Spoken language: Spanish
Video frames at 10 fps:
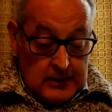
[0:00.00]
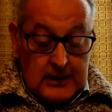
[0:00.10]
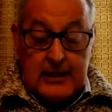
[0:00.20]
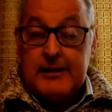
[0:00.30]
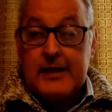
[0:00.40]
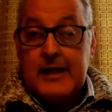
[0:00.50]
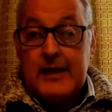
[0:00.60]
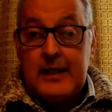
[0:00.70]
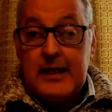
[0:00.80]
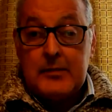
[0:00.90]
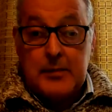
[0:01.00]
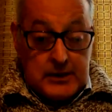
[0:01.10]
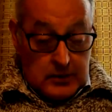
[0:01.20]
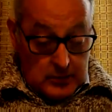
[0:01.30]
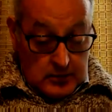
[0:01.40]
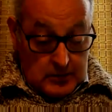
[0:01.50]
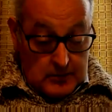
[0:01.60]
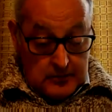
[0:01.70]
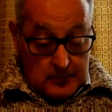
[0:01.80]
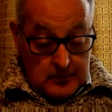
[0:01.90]
la verdad y la
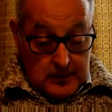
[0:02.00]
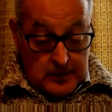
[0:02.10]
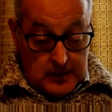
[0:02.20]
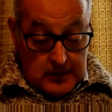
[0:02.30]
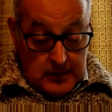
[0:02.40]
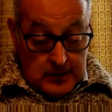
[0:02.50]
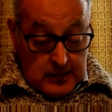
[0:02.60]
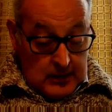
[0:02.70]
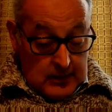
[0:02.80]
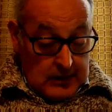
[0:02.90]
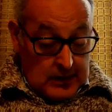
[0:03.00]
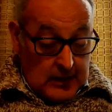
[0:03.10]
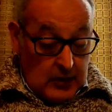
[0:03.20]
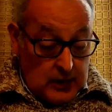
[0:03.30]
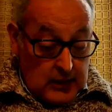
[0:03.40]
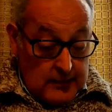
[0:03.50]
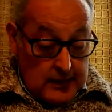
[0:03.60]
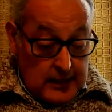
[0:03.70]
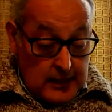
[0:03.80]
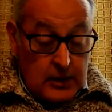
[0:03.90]
expresión de que el hogar
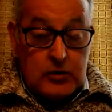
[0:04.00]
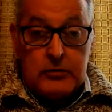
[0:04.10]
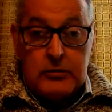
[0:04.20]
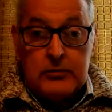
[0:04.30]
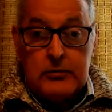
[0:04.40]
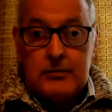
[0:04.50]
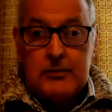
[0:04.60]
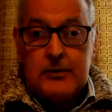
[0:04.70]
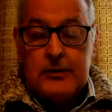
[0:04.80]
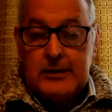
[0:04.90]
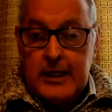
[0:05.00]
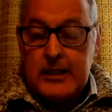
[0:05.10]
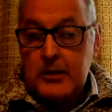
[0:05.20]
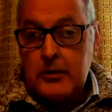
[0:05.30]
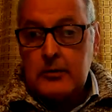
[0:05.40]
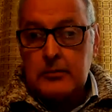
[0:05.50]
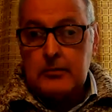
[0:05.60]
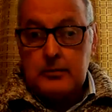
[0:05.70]
verdadero ya llegó